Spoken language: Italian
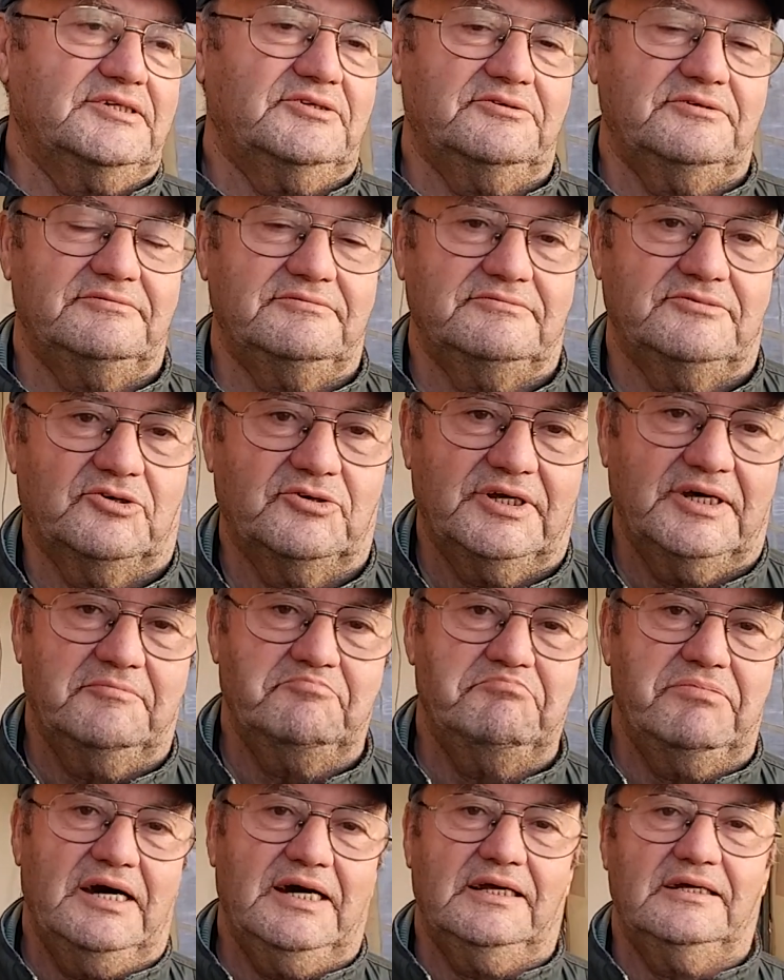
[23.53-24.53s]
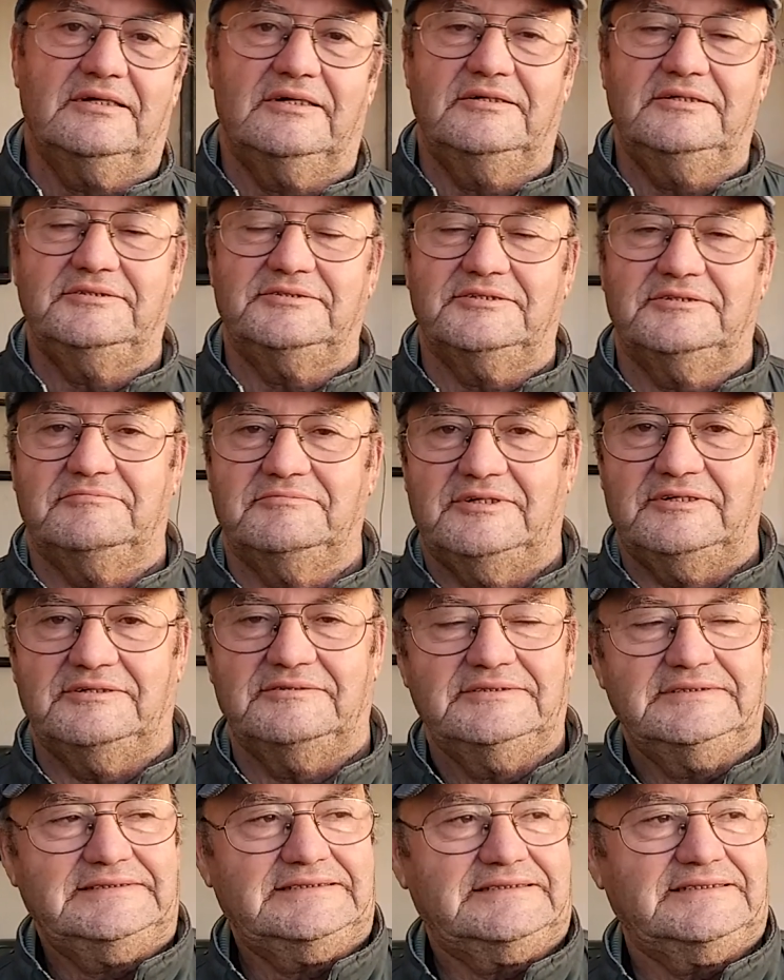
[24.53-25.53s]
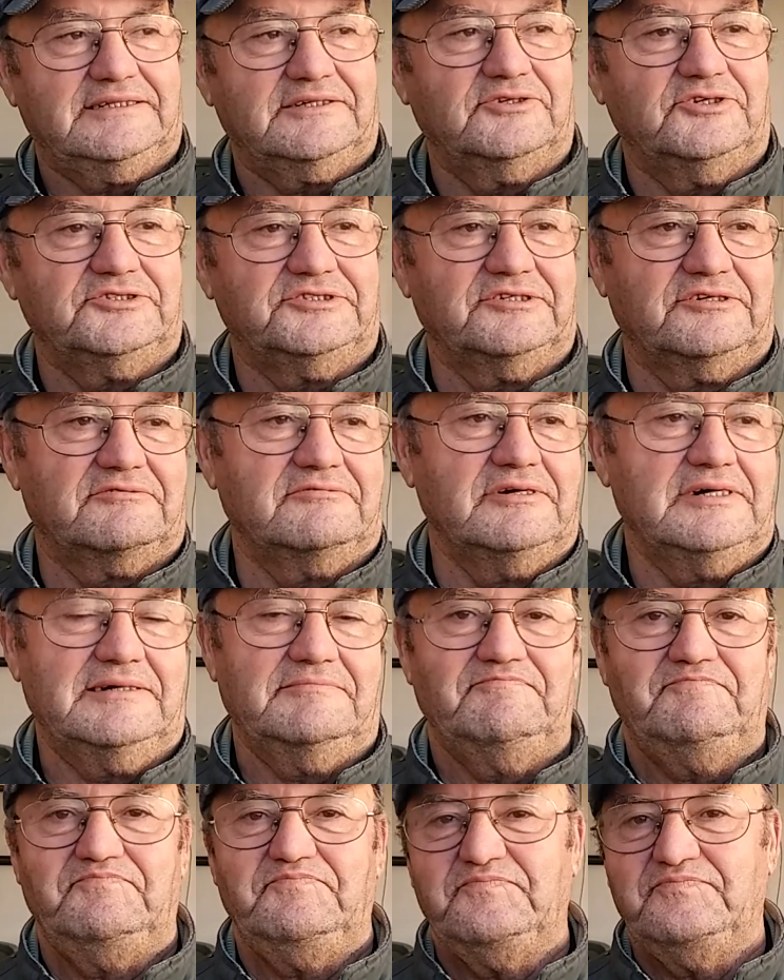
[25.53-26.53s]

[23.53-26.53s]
non, non è bello insomma queste cose qua.